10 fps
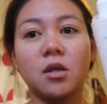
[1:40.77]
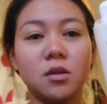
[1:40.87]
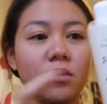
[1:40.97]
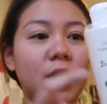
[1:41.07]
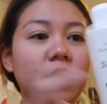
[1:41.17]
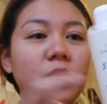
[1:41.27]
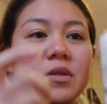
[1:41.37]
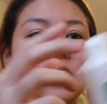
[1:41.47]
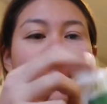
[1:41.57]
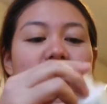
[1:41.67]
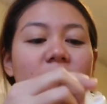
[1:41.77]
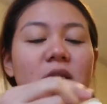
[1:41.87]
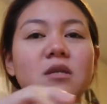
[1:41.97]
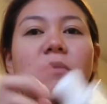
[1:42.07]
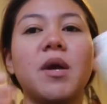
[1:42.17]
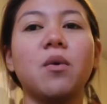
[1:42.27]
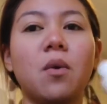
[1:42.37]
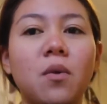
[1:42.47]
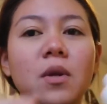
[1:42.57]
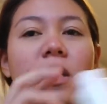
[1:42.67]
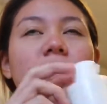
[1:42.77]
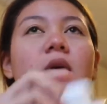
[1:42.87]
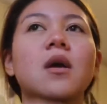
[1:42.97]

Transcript: So, I use this. This is my holy,